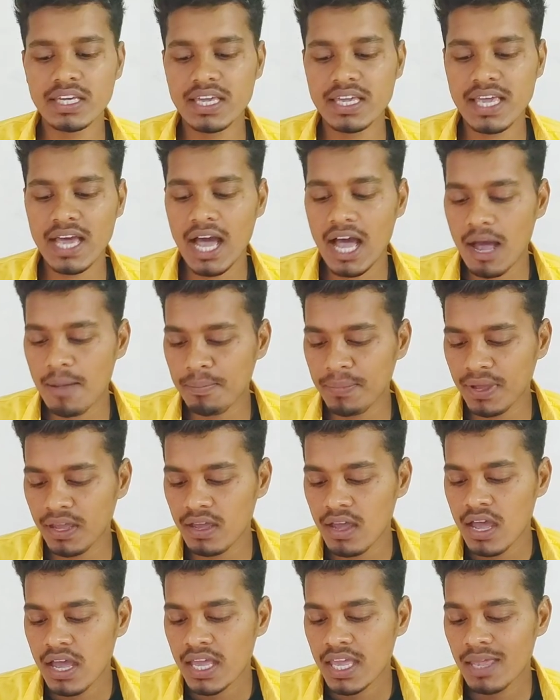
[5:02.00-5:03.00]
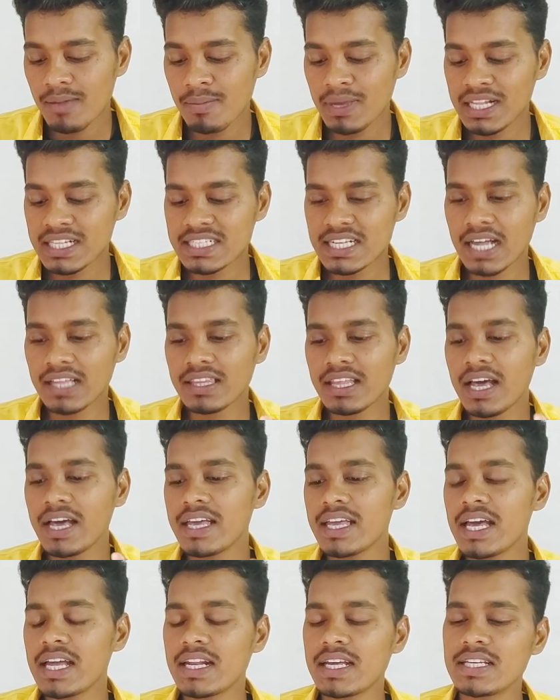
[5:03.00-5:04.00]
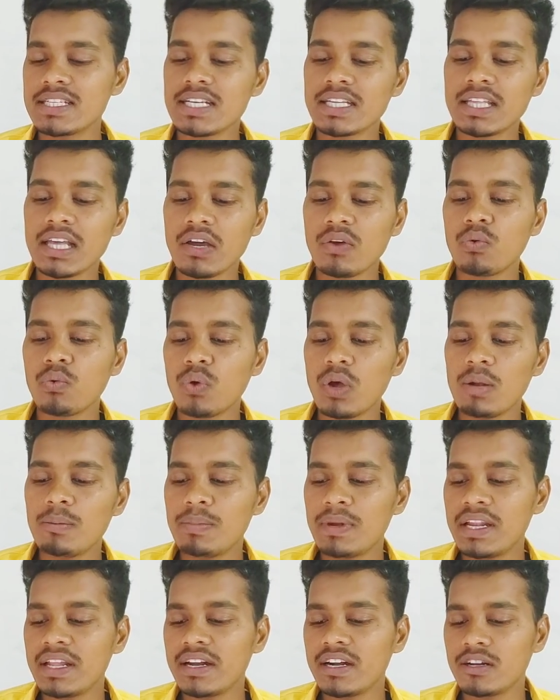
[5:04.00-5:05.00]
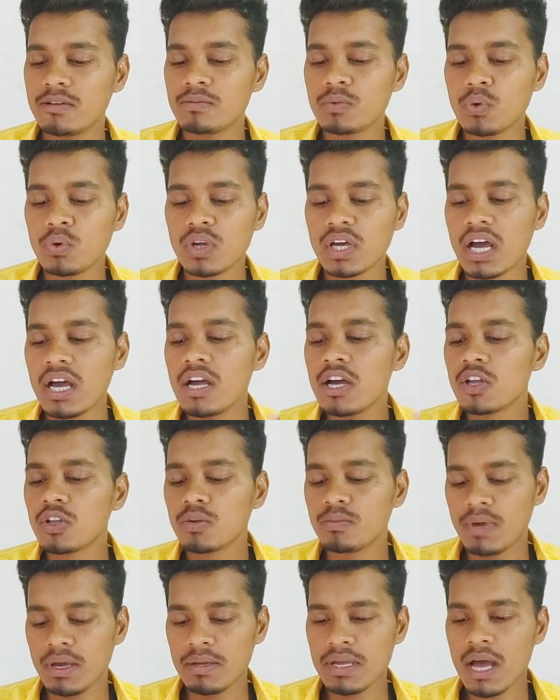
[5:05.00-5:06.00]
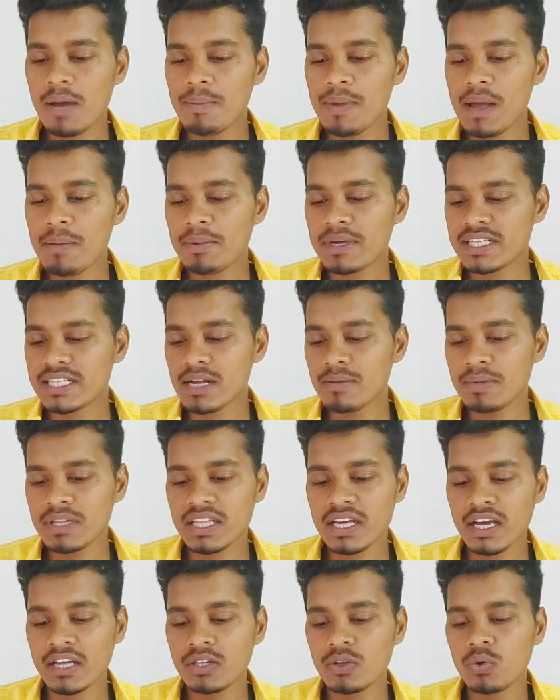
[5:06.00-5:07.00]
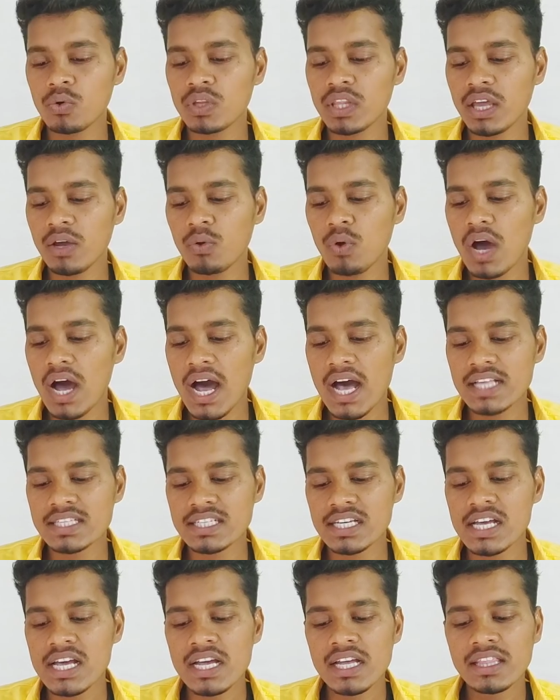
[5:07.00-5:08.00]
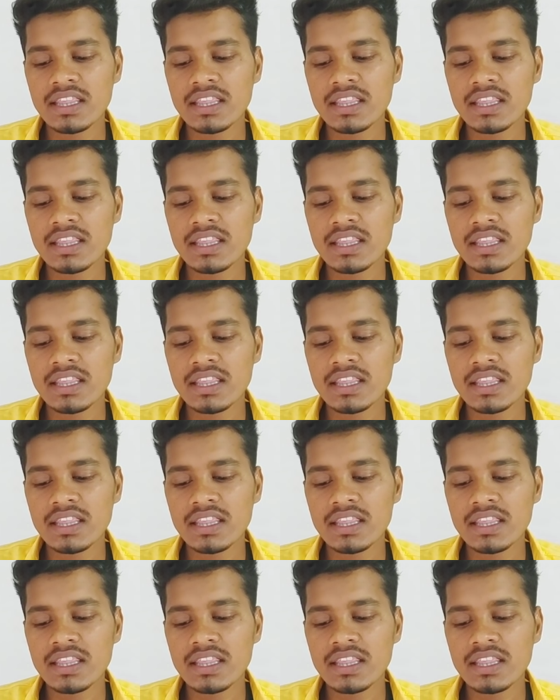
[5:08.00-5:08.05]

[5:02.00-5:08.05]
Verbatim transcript: थे कि क्या आप पे मेल जाता है या नहीं जाता है गूगल गूगल प्ले रेडम कोड का तो मैं यहाँ पे आपके सामने दिखाता हूँ देखो आज